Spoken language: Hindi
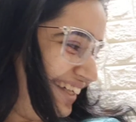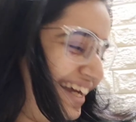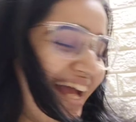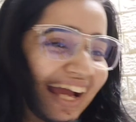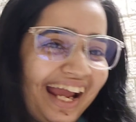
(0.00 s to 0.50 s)

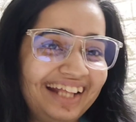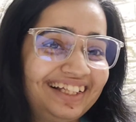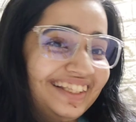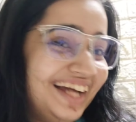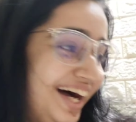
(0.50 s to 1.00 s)

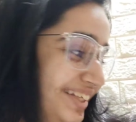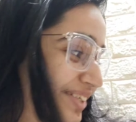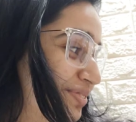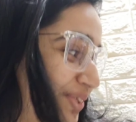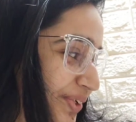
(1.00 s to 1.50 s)
इतना ध्यान
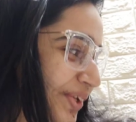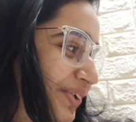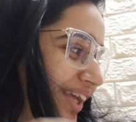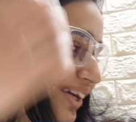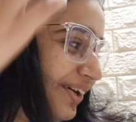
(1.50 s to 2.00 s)
से मुझको
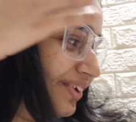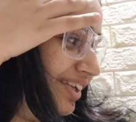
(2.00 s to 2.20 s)
क्यों देख रहे